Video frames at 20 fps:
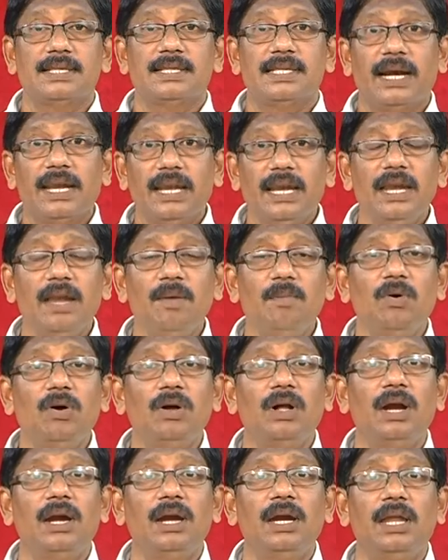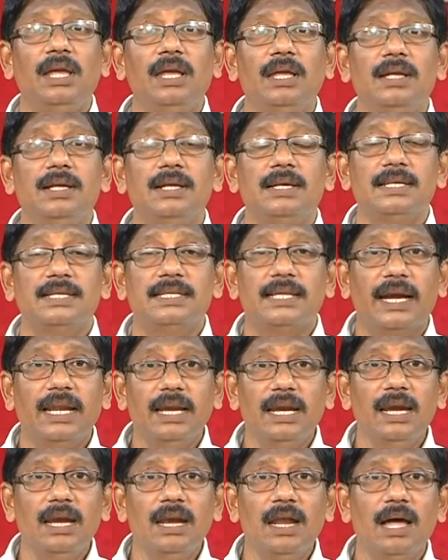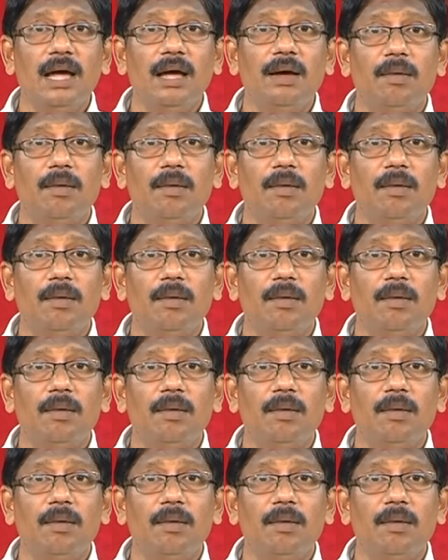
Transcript: సడలిన మోకాళ్ళని సడలిన